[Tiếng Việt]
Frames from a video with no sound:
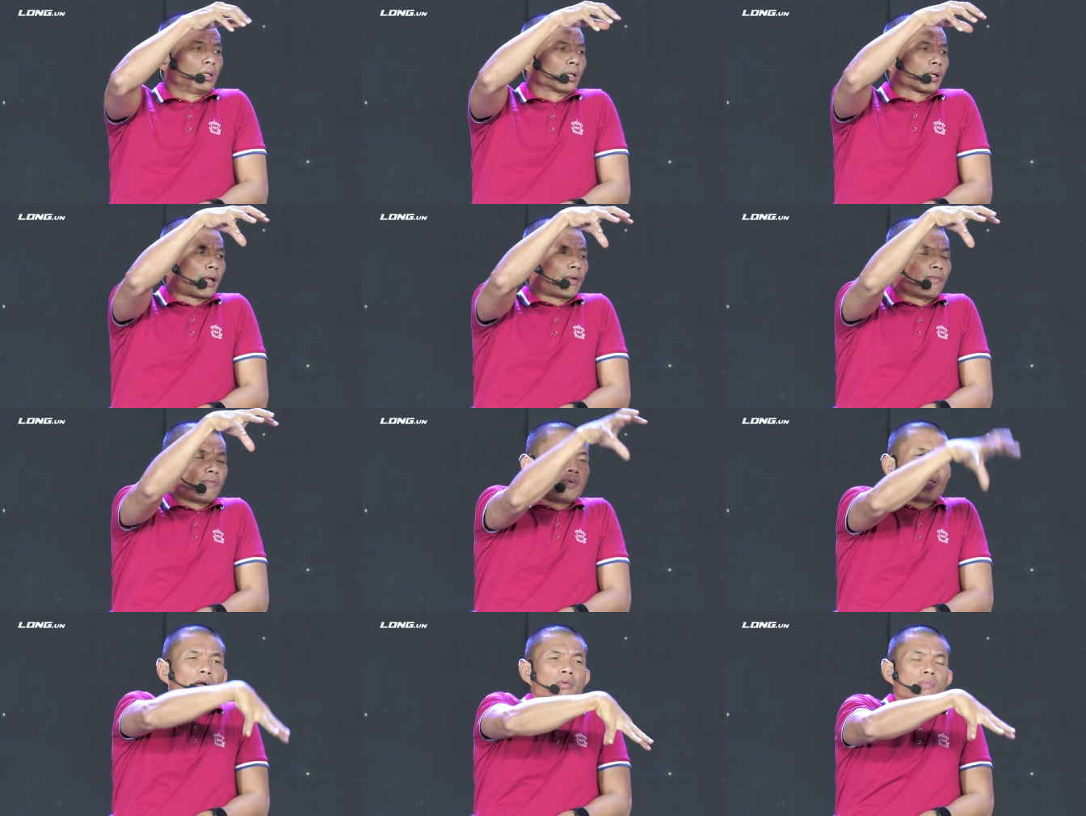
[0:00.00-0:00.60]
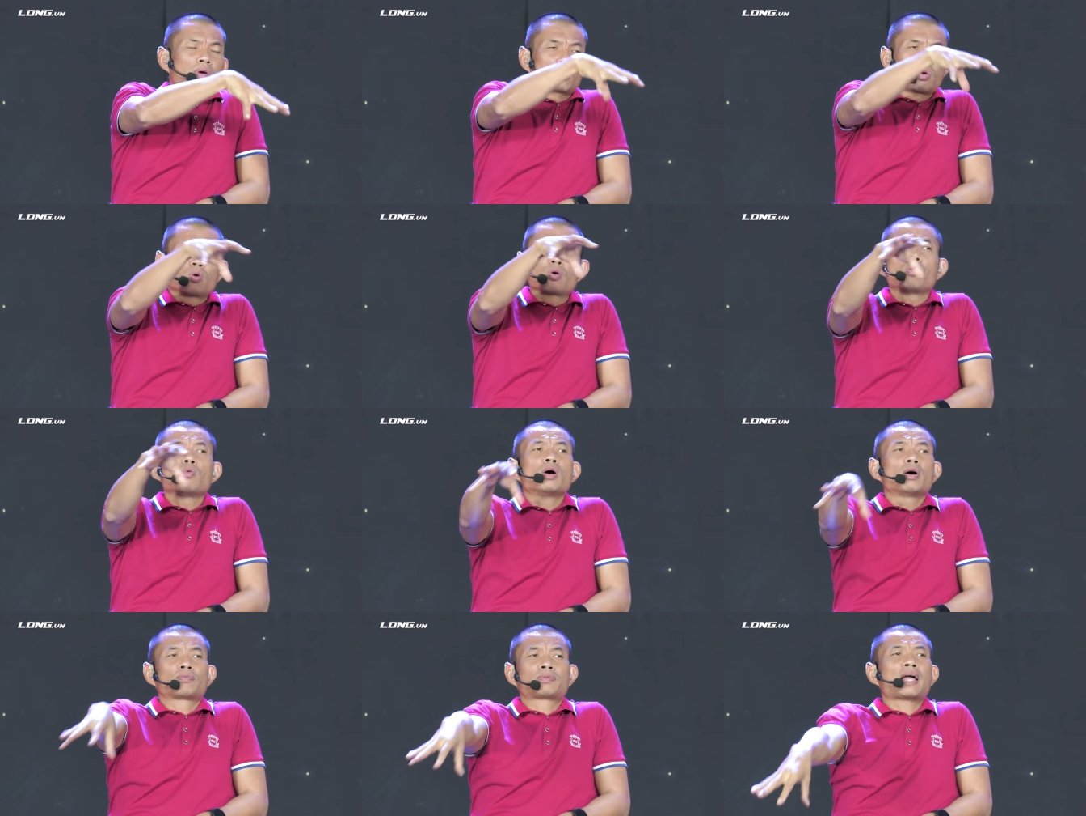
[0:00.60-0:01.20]
cái việc mà cô
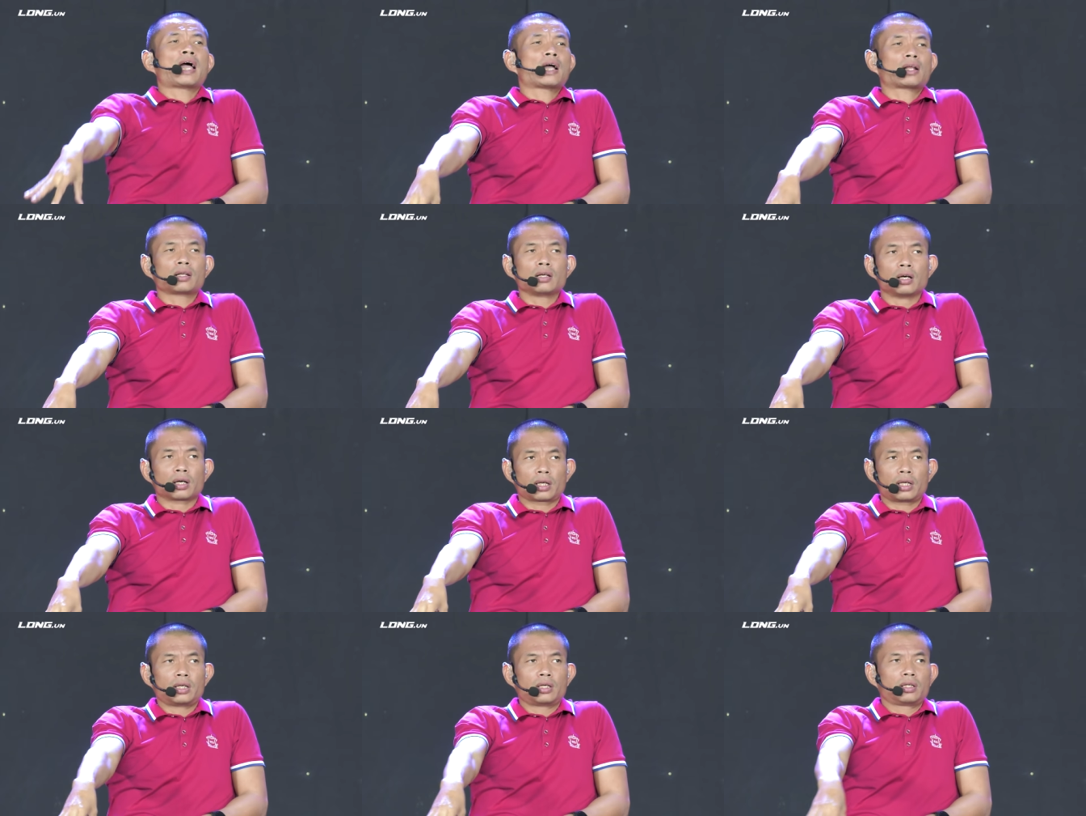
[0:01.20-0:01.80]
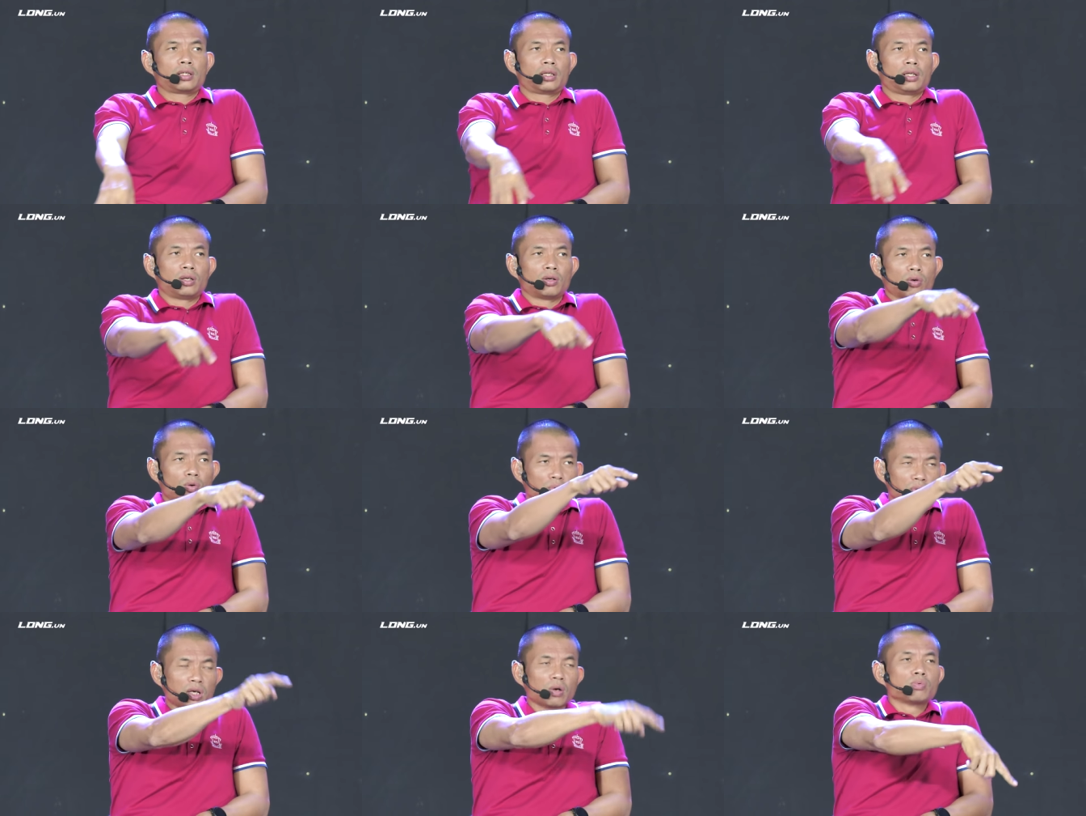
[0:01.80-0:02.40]
không hợp tác được ấy thì nó
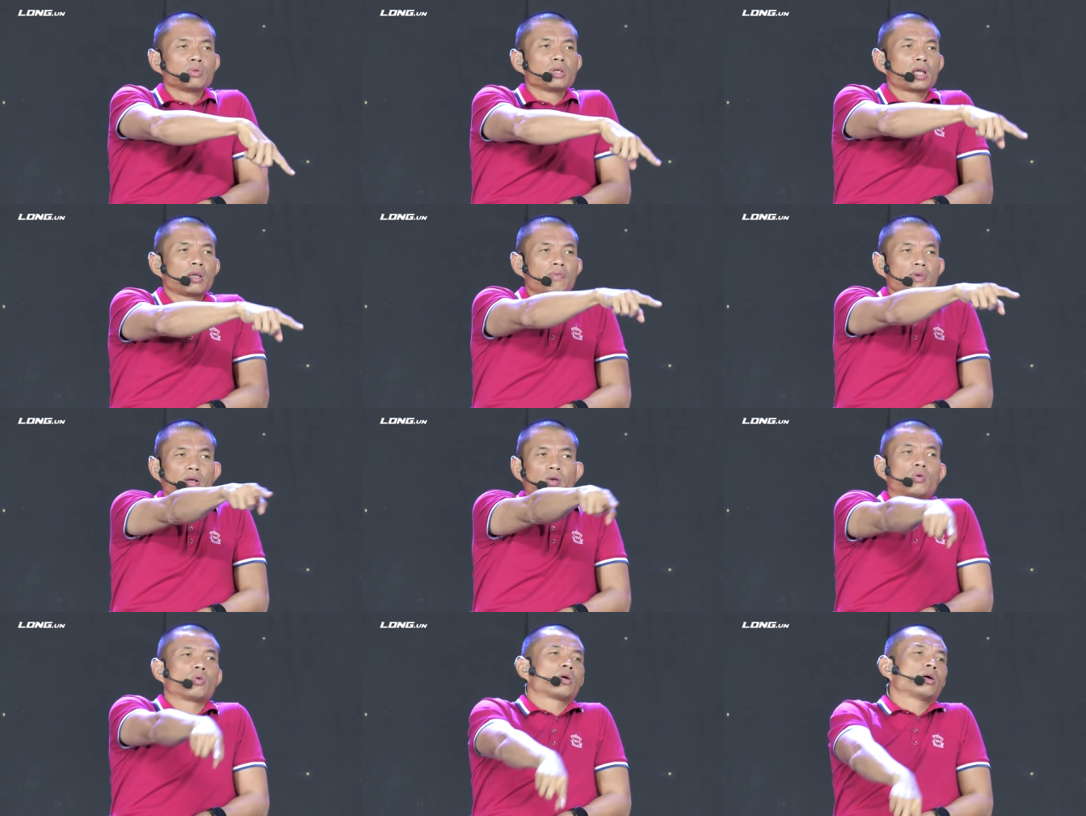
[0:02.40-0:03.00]
cũng giống như cái việc cô